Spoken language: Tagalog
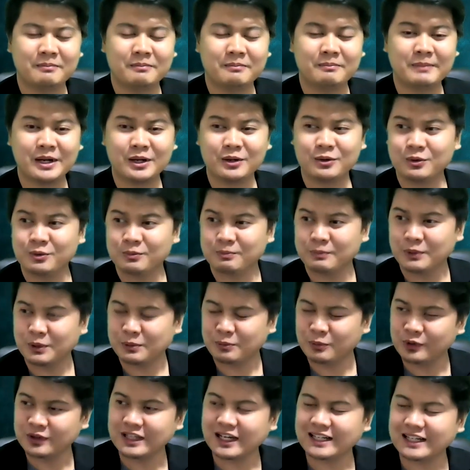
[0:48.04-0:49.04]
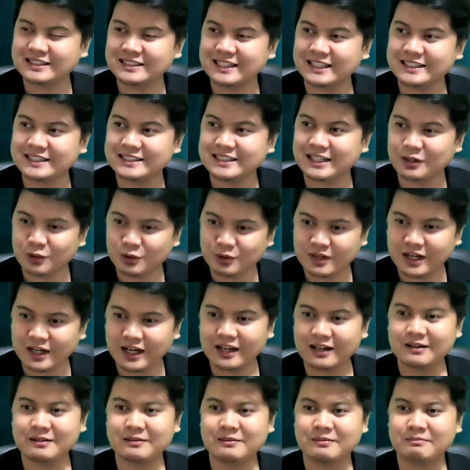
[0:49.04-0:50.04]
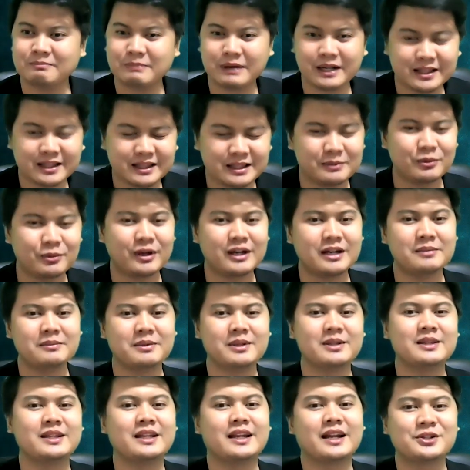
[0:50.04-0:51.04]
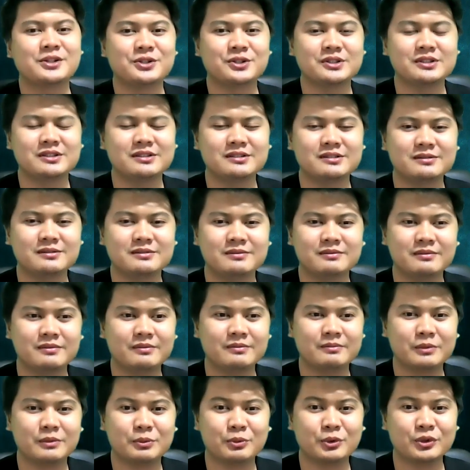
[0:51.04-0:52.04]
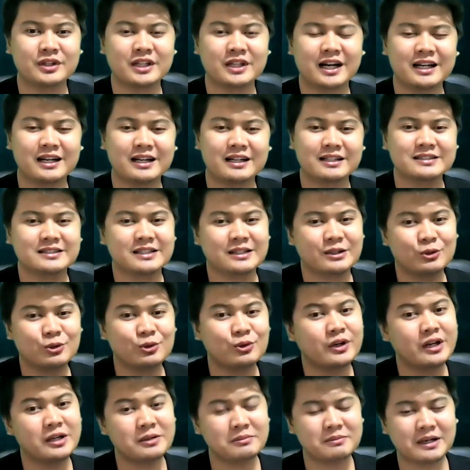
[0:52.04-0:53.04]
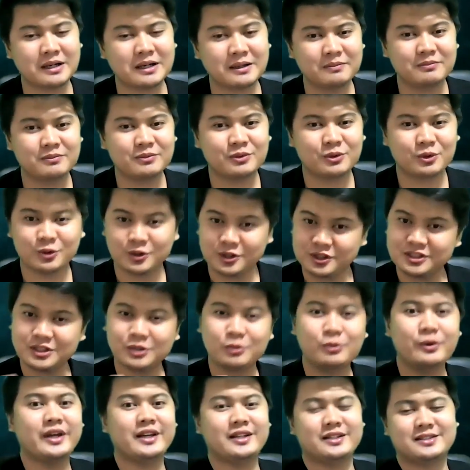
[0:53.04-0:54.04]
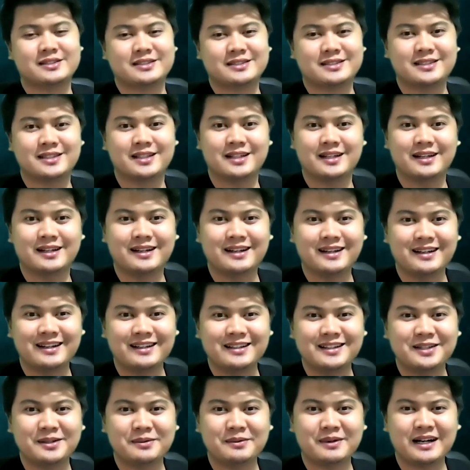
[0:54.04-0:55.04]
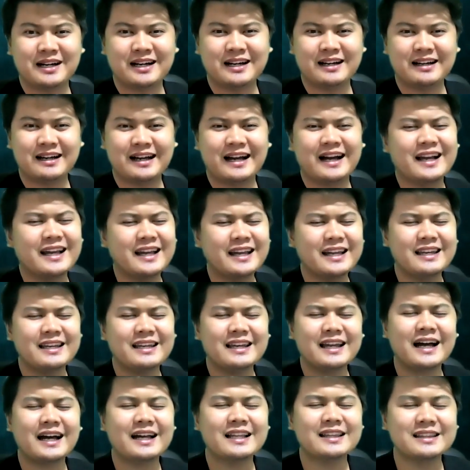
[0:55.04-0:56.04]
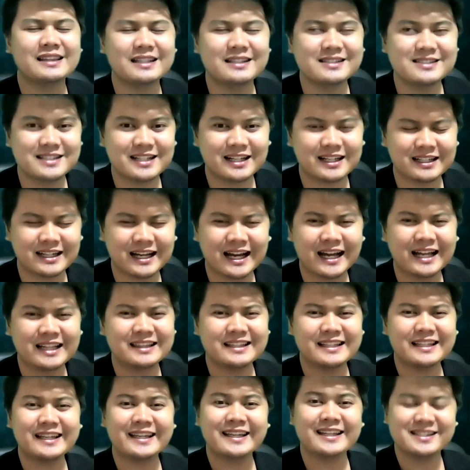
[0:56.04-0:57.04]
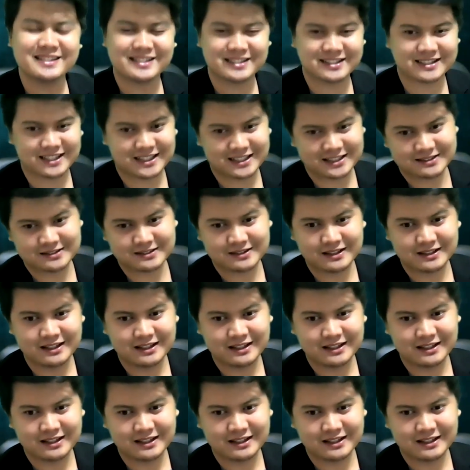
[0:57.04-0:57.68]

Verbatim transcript: Pag pupunta ka sa isang lugar, pag di mo alam ang direksyon, pupunta ka lang sa Google Map or sa Waze. Di ba? Again, lahat nandyan at instant.